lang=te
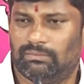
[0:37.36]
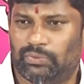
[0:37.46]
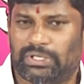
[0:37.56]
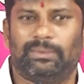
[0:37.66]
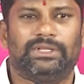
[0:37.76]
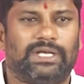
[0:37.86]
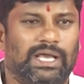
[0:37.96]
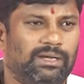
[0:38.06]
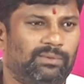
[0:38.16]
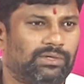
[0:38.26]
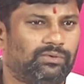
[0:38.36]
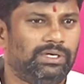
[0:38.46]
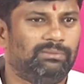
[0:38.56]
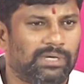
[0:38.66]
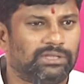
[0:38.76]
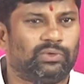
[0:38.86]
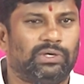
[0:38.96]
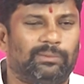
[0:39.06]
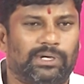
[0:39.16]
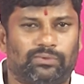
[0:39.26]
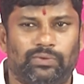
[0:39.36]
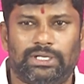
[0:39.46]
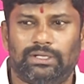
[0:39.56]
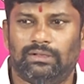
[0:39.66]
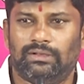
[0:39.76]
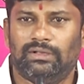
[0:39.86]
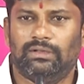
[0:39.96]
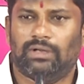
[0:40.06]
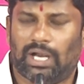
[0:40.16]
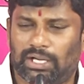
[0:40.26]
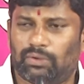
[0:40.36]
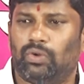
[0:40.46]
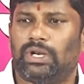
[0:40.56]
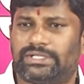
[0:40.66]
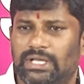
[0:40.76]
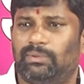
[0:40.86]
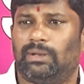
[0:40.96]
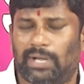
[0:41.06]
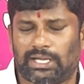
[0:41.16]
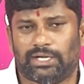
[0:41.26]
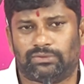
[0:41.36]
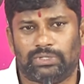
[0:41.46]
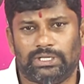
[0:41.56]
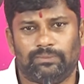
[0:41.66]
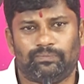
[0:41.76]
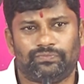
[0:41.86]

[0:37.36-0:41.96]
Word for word: ముఖ్యమంత్రి గారిని పట్టుకొని మంత్రులను పట్టుకొని అడ్డగోలుగా షర్మిల మాట్లాడుతున్నది